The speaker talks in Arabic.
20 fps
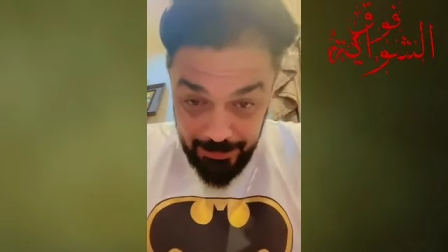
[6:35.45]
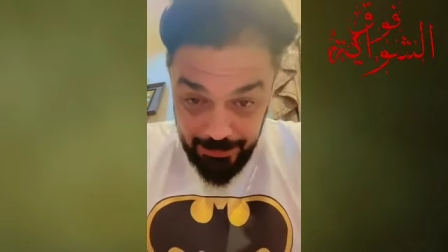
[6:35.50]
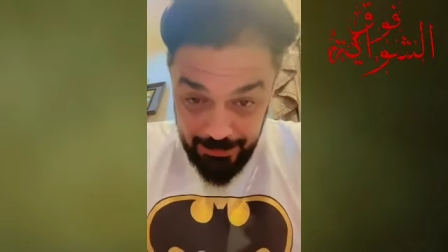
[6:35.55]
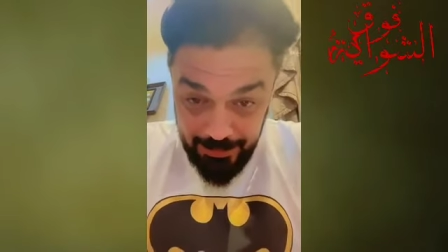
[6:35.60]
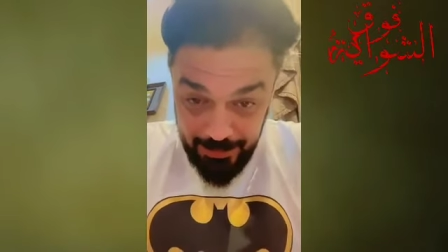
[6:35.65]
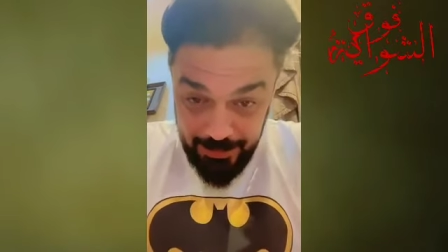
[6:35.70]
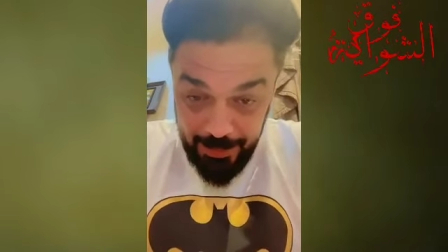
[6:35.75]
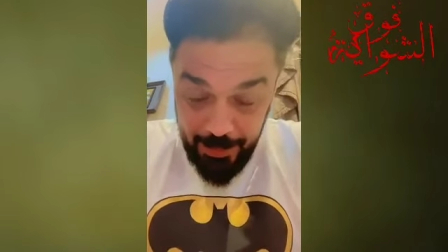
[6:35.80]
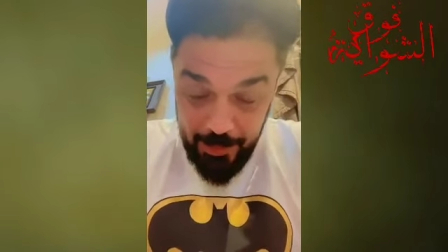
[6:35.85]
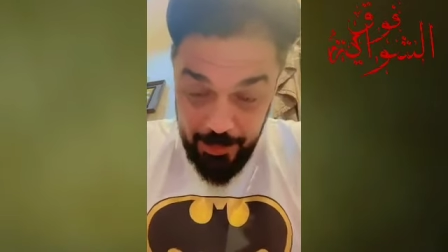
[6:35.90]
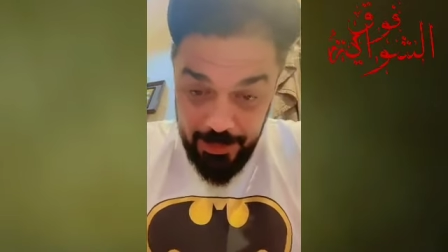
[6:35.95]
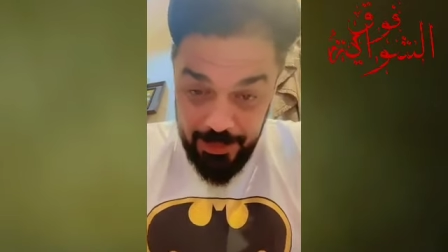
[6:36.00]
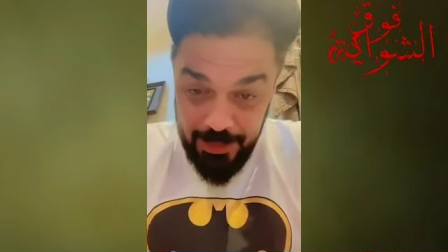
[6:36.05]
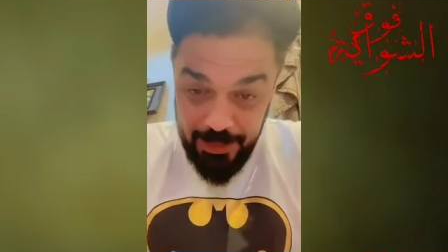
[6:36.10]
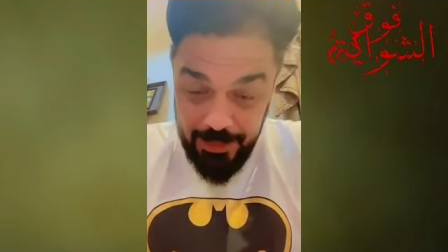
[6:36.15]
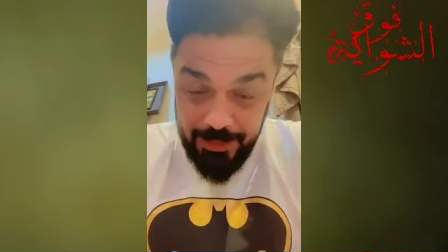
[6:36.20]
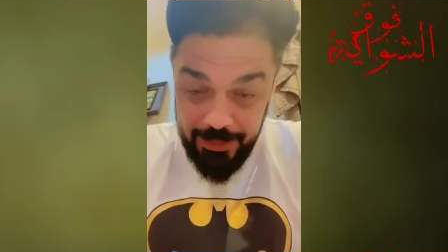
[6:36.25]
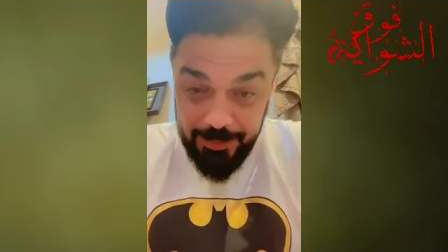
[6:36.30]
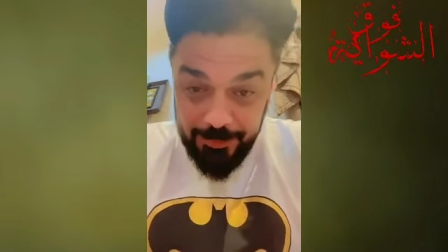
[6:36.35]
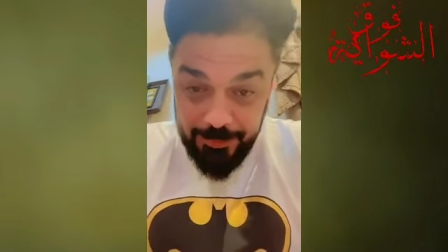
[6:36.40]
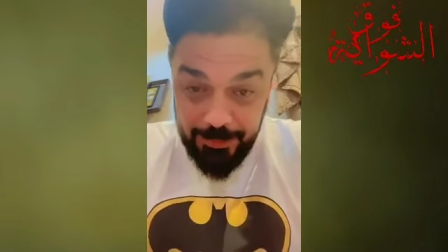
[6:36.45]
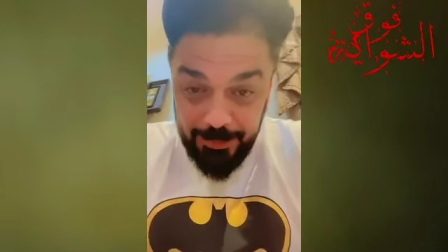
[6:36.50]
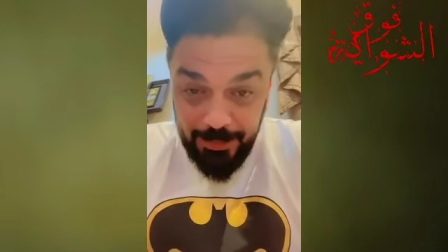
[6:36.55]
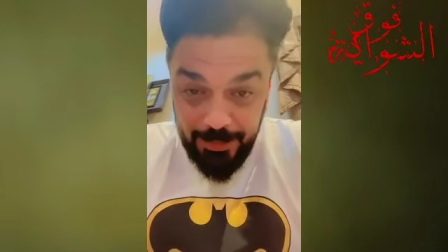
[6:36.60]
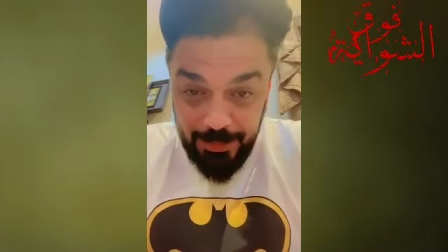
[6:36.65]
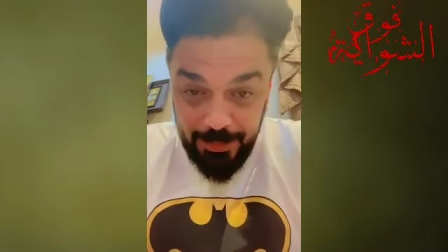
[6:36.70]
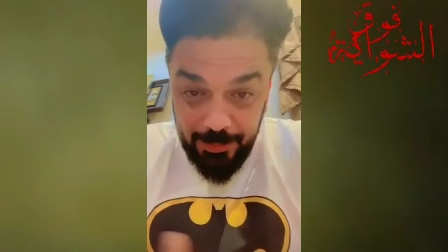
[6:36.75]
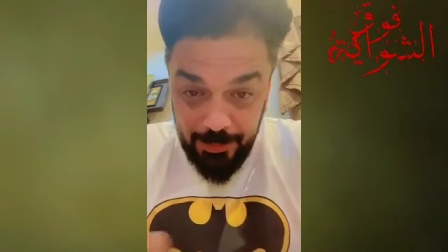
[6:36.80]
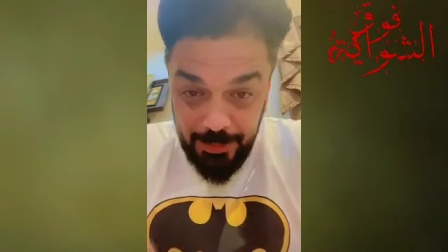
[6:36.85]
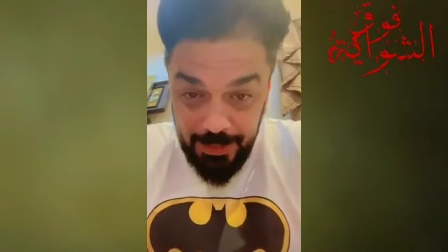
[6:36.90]
تا كيلو كراعين لان
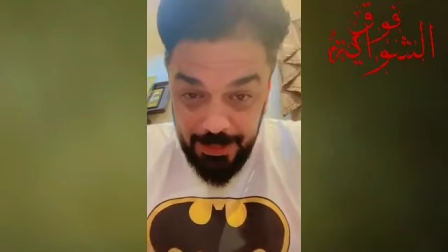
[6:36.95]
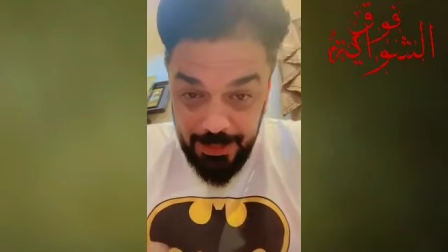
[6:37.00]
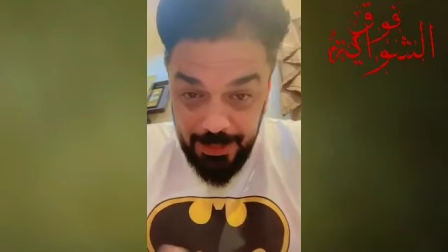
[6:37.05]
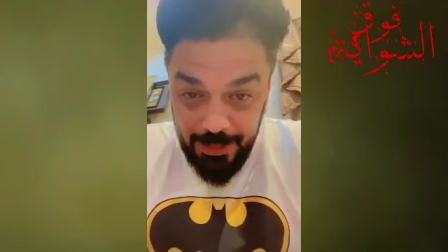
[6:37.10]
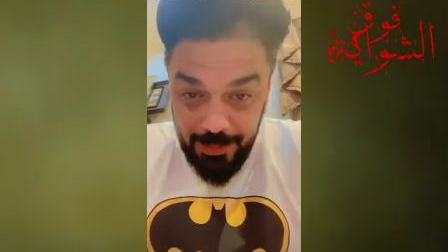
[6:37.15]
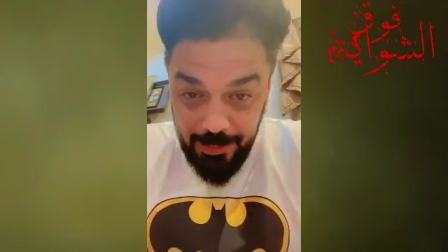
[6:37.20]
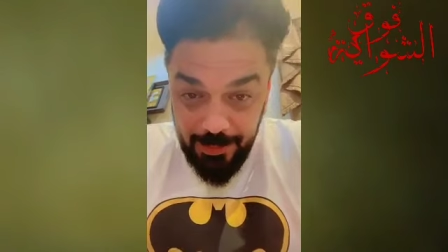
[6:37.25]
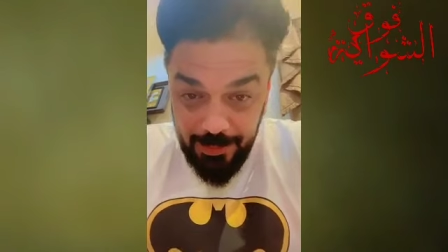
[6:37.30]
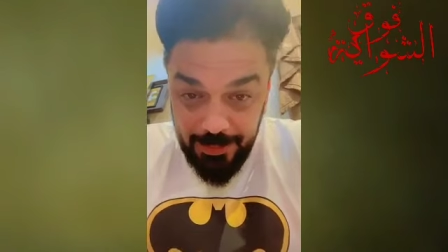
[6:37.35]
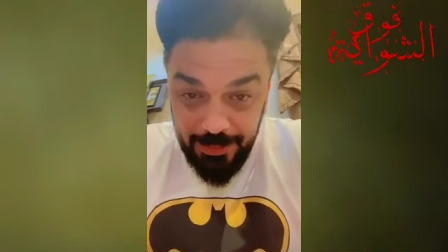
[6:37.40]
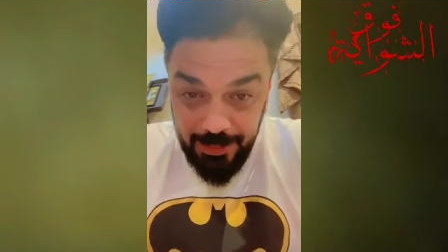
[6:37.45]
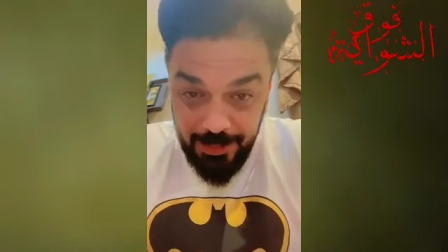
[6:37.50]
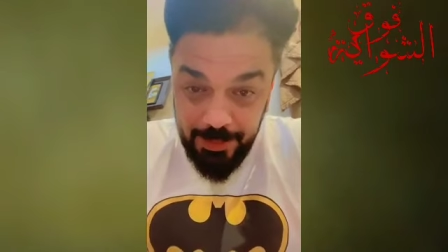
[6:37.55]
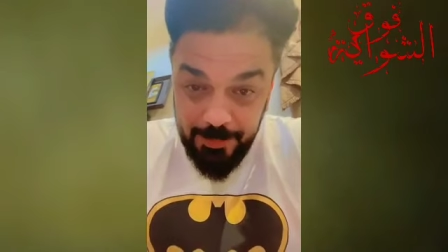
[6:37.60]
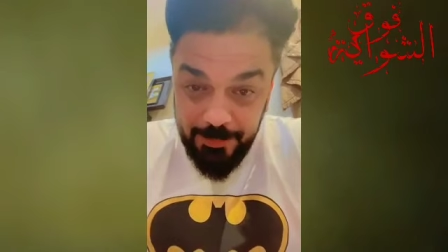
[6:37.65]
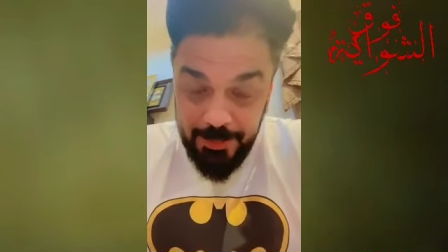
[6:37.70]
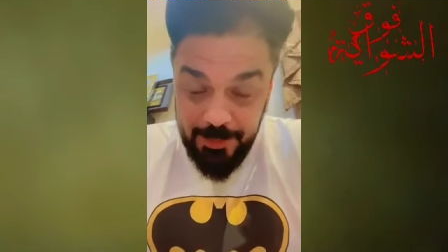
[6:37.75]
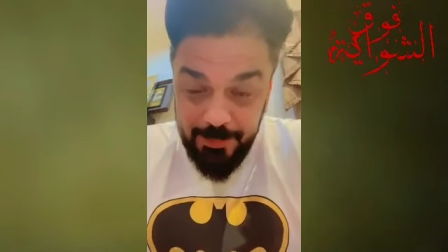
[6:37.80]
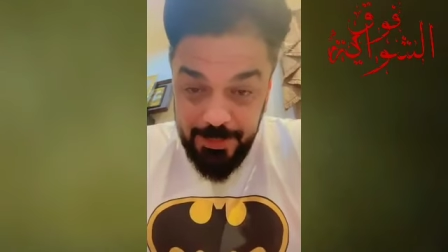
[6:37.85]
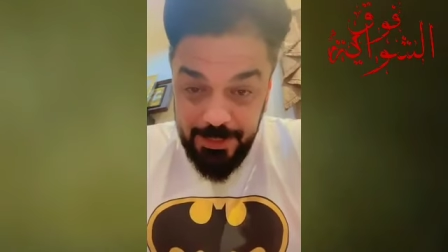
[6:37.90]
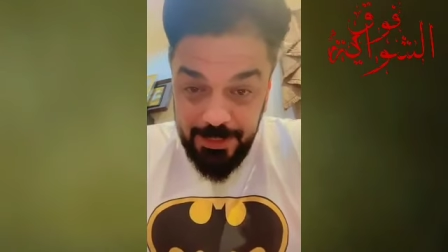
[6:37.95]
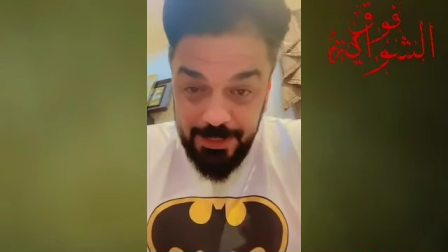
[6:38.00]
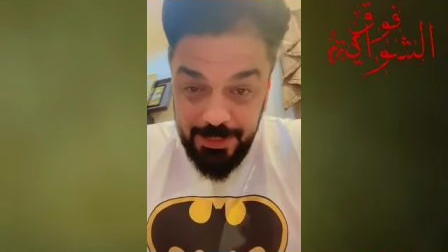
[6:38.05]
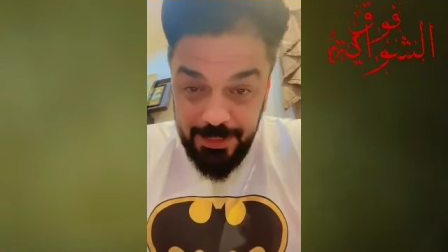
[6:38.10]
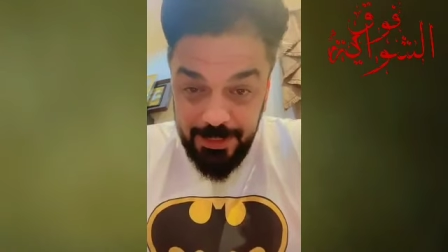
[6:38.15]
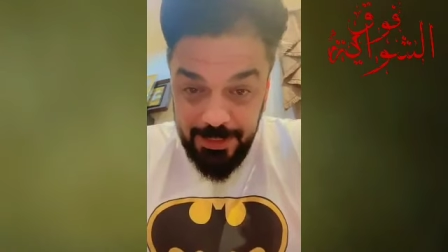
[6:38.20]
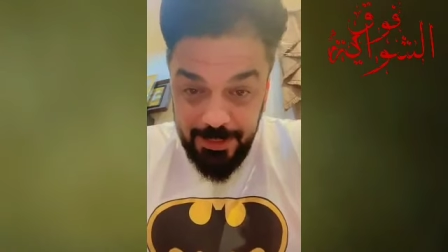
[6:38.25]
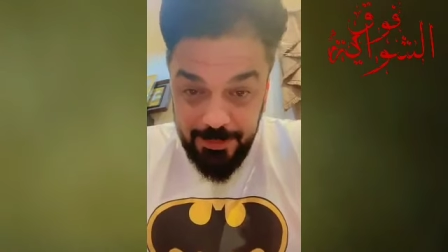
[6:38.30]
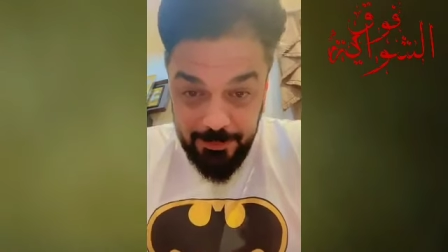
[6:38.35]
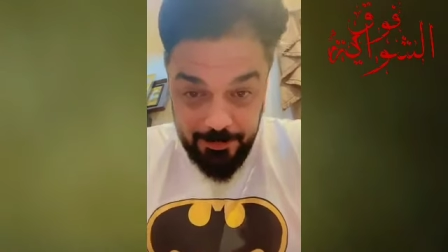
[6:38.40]
قالوا لي كيلو الكراعين ب 50
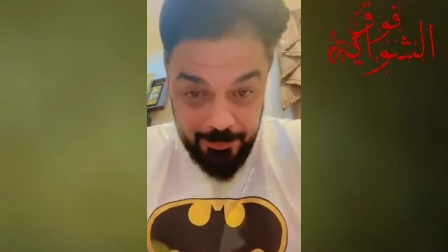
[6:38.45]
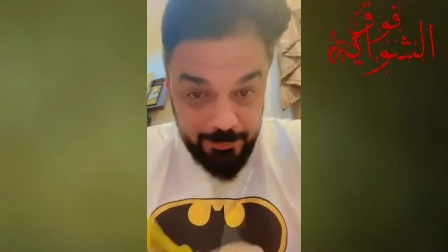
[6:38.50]
درهم